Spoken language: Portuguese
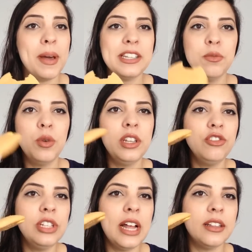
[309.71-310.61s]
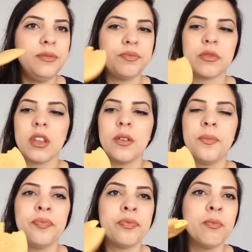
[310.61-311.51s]
Parece um bolinho de nada.
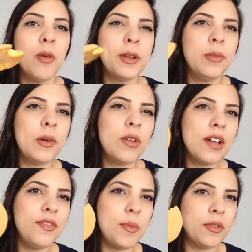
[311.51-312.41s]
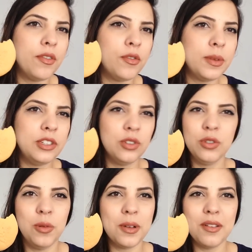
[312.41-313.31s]
Bom para tomar com café, provavelmente.
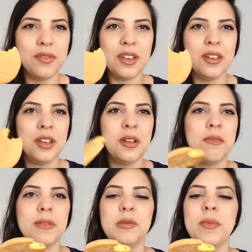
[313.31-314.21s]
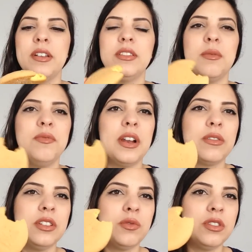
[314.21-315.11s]
Eu não tomo café, mas meu marido sempre
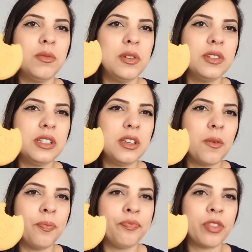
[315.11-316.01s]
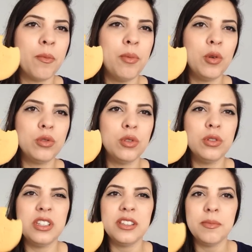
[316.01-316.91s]
fala quando as coisas são meio assim, pouco
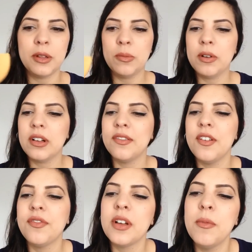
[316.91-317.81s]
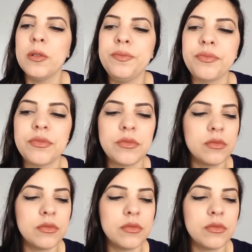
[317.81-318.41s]
doce assim para tomar com café, fica bom.